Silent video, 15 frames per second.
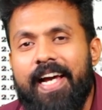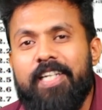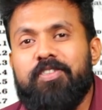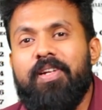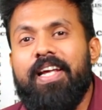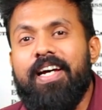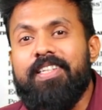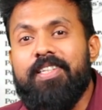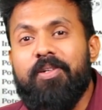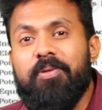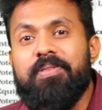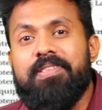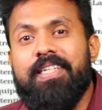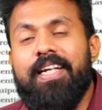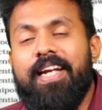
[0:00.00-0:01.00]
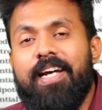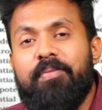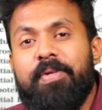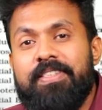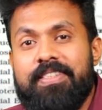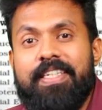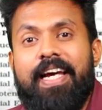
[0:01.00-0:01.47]
ஆக்சுவலி அந்த கொஸ்டின்
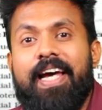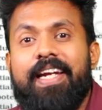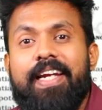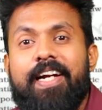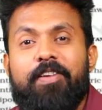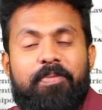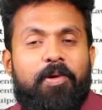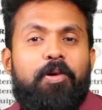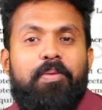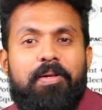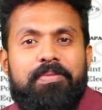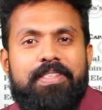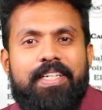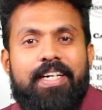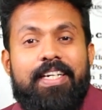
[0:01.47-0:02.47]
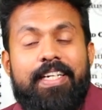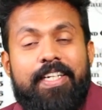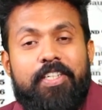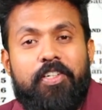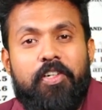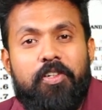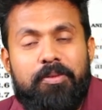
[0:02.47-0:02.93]
எல்லாமே ஸ்டாண்டர்டு ப்ராப்ளம்ஸ் தான்
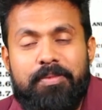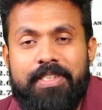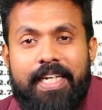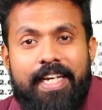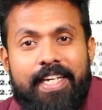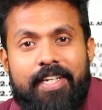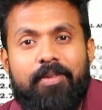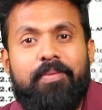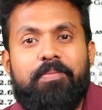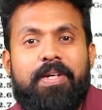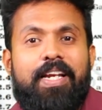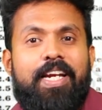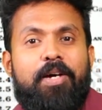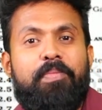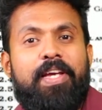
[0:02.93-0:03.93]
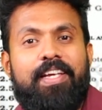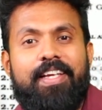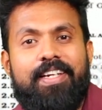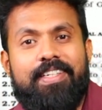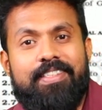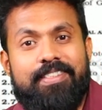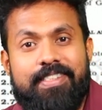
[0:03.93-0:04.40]
நீட்டுக்கும் ஜெயிக்கும் e e எல்லாமே
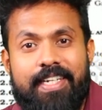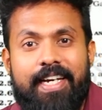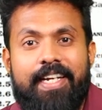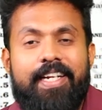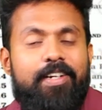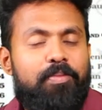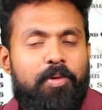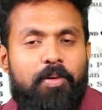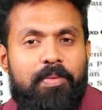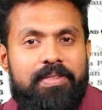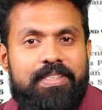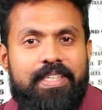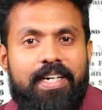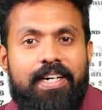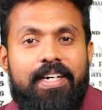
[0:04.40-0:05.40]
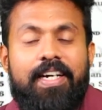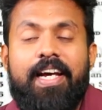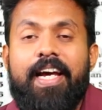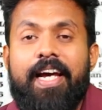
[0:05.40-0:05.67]
கேட்குற ஸ்டாண்டர்டு ப்ராப்ளம்ஸ் தான்